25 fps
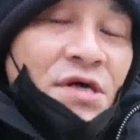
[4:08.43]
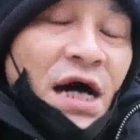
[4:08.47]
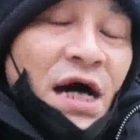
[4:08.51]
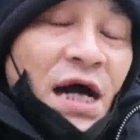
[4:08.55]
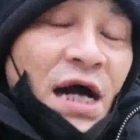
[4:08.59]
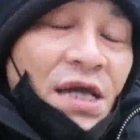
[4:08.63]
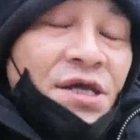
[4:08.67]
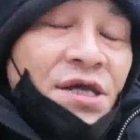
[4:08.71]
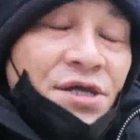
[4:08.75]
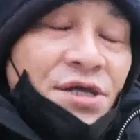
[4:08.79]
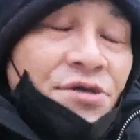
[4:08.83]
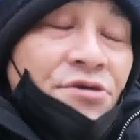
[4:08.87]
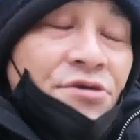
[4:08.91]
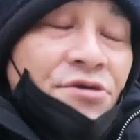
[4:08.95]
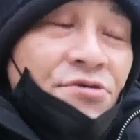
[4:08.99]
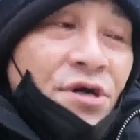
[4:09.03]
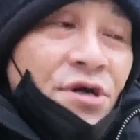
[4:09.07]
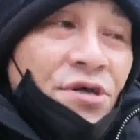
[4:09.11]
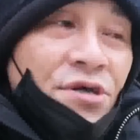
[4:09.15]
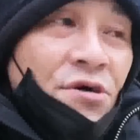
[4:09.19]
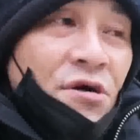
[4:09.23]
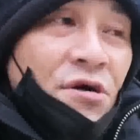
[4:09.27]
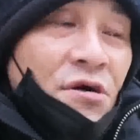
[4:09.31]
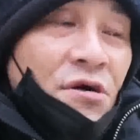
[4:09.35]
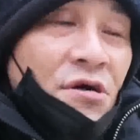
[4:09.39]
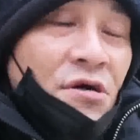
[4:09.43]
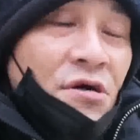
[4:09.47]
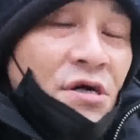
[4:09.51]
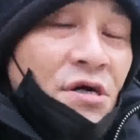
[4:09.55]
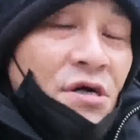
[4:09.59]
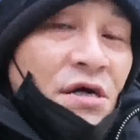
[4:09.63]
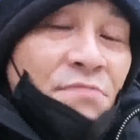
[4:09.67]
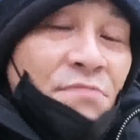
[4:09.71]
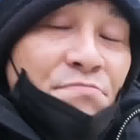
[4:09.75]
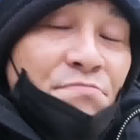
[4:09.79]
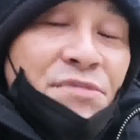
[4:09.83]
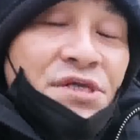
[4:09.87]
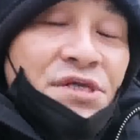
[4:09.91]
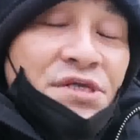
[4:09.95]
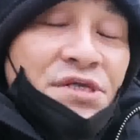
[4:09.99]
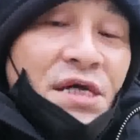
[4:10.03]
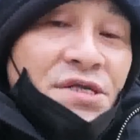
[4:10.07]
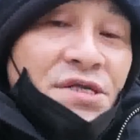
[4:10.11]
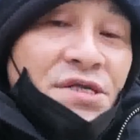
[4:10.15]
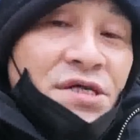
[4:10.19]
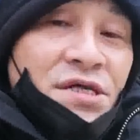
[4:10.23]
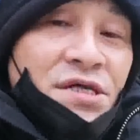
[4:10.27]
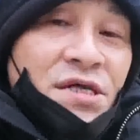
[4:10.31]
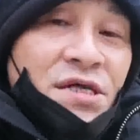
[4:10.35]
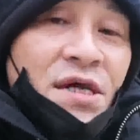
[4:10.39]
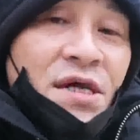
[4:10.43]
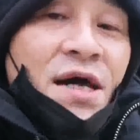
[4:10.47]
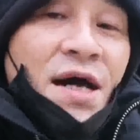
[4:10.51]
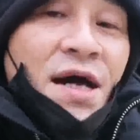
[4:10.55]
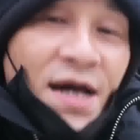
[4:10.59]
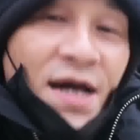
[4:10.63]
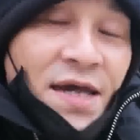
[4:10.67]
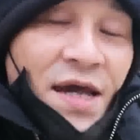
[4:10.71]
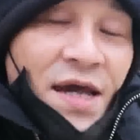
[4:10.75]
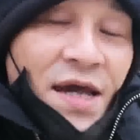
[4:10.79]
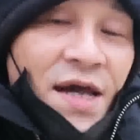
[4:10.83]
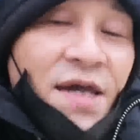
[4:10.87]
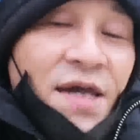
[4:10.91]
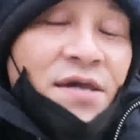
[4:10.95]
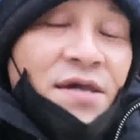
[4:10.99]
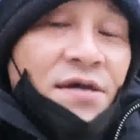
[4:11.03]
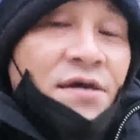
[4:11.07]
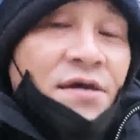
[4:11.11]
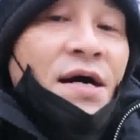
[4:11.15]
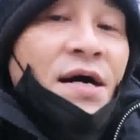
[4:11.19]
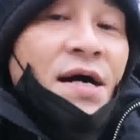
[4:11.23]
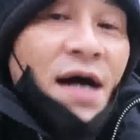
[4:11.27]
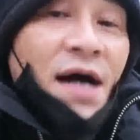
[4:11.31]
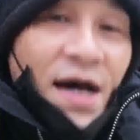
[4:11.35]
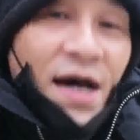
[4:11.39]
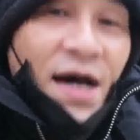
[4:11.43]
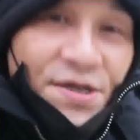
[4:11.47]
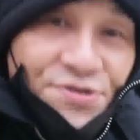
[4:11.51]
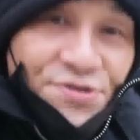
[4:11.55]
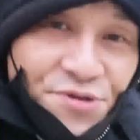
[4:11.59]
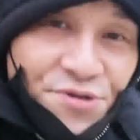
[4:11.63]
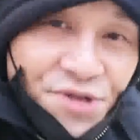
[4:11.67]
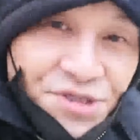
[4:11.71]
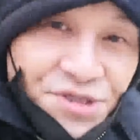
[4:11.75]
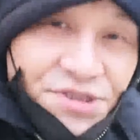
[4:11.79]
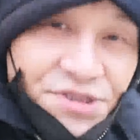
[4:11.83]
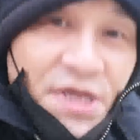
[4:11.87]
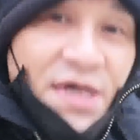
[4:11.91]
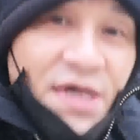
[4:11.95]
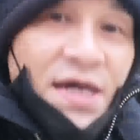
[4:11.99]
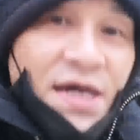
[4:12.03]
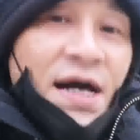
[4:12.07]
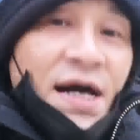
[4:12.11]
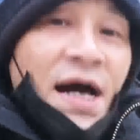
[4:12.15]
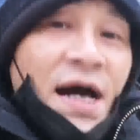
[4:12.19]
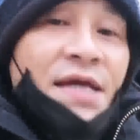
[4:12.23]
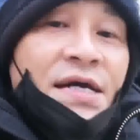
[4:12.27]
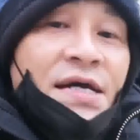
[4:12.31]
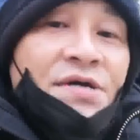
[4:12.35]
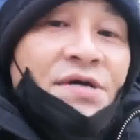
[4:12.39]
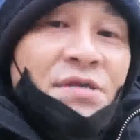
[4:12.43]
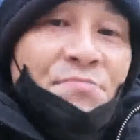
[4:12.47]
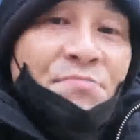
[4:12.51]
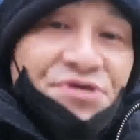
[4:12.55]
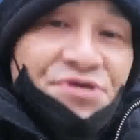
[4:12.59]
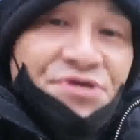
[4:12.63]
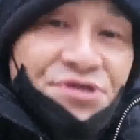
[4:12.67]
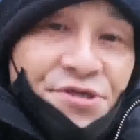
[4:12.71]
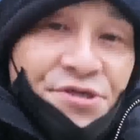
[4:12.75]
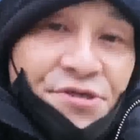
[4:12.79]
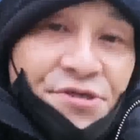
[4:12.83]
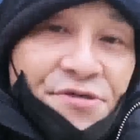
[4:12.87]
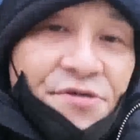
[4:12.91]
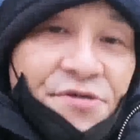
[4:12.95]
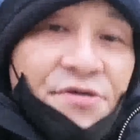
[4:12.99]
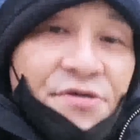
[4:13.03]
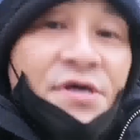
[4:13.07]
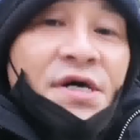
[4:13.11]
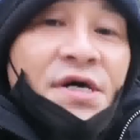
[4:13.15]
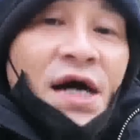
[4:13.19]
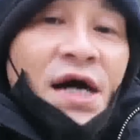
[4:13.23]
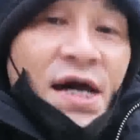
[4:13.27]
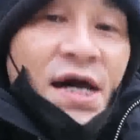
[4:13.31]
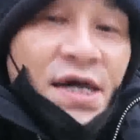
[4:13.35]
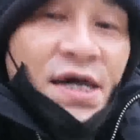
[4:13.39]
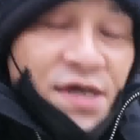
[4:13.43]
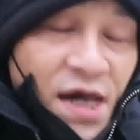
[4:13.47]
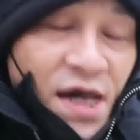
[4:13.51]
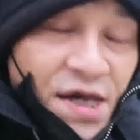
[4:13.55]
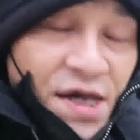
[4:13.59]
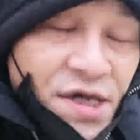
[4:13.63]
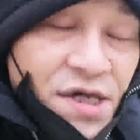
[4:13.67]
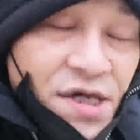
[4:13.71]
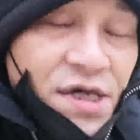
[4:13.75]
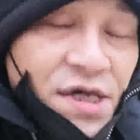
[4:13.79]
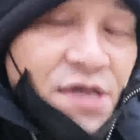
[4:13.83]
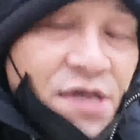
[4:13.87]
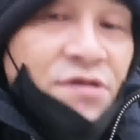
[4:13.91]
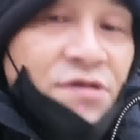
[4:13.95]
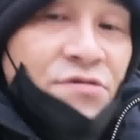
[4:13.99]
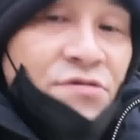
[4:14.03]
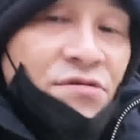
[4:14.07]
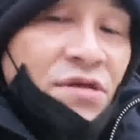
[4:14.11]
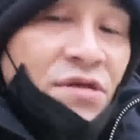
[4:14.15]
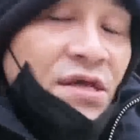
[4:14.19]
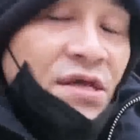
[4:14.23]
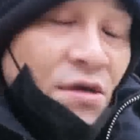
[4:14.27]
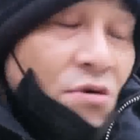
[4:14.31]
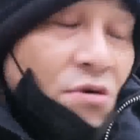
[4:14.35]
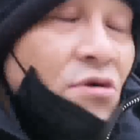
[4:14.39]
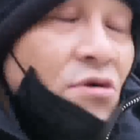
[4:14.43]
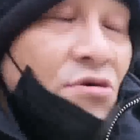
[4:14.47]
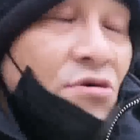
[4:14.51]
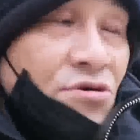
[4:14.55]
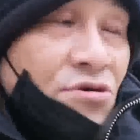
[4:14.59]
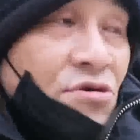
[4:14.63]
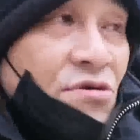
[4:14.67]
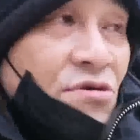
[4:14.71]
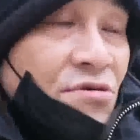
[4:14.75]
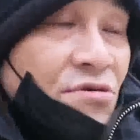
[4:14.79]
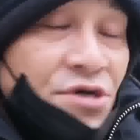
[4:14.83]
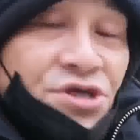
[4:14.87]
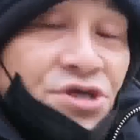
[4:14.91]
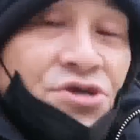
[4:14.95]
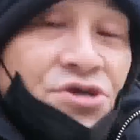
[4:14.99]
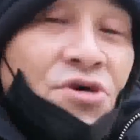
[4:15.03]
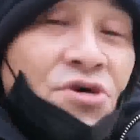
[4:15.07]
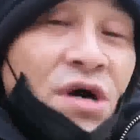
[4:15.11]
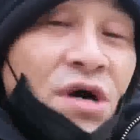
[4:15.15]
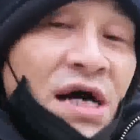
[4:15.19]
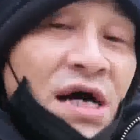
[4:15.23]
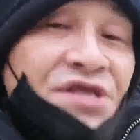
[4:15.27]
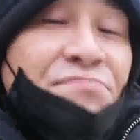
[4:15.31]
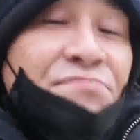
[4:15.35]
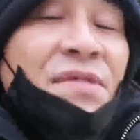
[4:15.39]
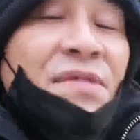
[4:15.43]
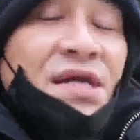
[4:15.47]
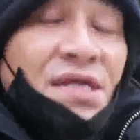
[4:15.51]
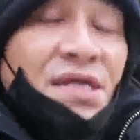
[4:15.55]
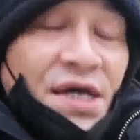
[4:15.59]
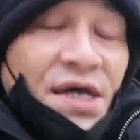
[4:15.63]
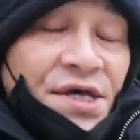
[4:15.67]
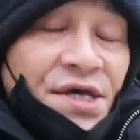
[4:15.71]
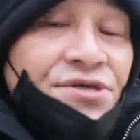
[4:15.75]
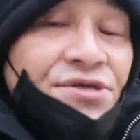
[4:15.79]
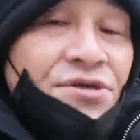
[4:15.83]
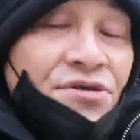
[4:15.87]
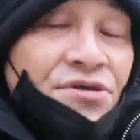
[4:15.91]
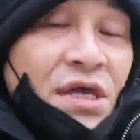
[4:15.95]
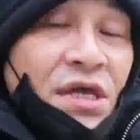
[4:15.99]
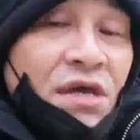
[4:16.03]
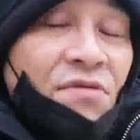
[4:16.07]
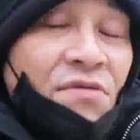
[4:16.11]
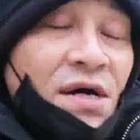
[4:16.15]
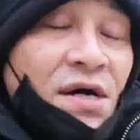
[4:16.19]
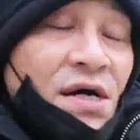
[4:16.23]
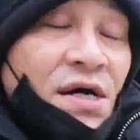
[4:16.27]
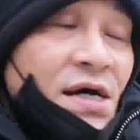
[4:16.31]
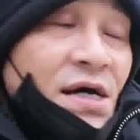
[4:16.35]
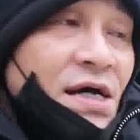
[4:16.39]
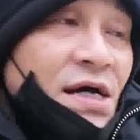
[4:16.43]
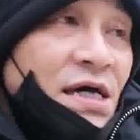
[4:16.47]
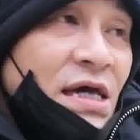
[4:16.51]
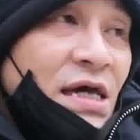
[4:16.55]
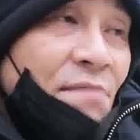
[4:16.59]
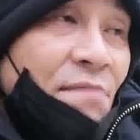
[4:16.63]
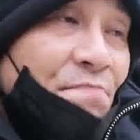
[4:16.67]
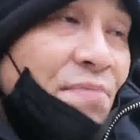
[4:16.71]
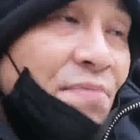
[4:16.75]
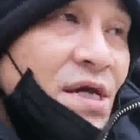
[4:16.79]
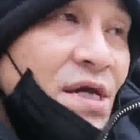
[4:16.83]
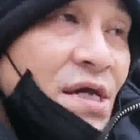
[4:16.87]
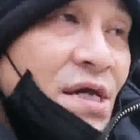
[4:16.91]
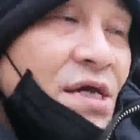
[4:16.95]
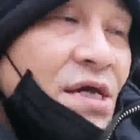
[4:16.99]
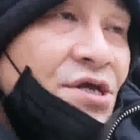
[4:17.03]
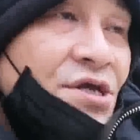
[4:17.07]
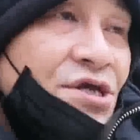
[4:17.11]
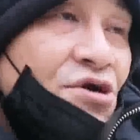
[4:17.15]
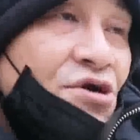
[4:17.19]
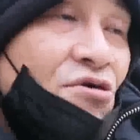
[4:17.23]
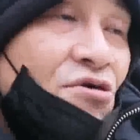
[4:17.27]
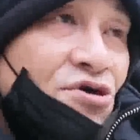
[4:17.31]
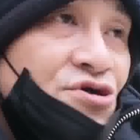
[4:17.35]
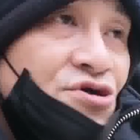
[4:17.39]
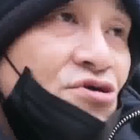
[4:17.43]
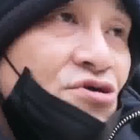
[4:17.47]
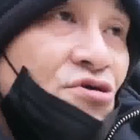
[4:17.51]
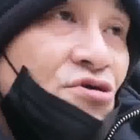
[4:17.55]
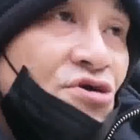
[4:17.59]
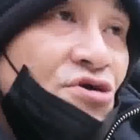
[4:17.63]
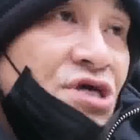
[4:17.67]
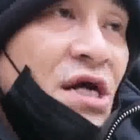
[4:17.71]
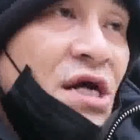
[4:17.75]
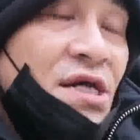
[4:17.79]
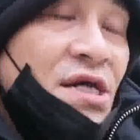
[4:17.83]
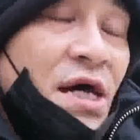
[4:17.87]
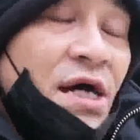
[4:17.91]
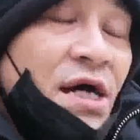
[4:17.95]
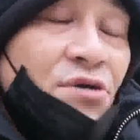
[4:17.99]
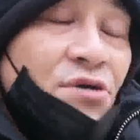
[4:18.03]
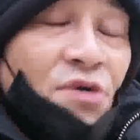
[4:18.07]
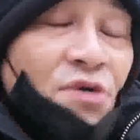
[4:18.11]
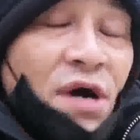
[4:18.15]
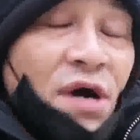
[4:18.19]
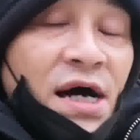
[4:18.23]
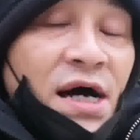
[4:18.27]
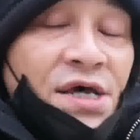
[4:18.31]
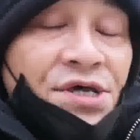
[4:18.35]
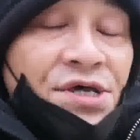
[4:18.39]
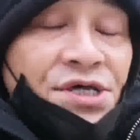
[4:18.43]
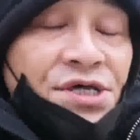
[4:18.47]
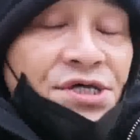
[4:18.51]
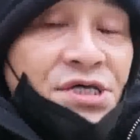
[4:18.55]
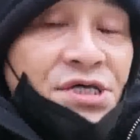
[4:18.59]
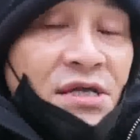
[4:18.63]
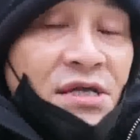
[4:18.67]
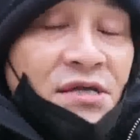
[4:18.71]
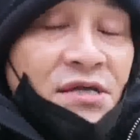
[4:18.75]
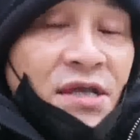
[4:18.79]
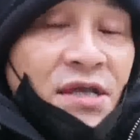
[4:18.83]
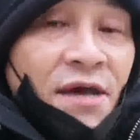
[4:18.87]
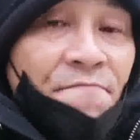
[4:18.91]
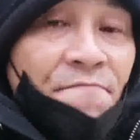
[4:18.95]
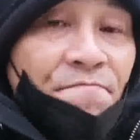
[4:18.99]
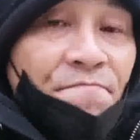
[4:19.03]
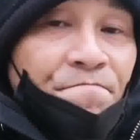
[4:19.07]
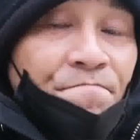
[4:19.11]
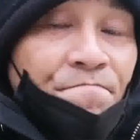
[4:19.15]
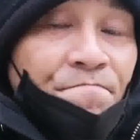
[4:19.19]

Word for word: はっきり言うけど。みんなに、はいはい、あ、そうですね。ありがとうございます。はい、はい、っていうのは放送、人が集まらないです、そんなの。やっぱり自己主張をしていかないと、配信者って。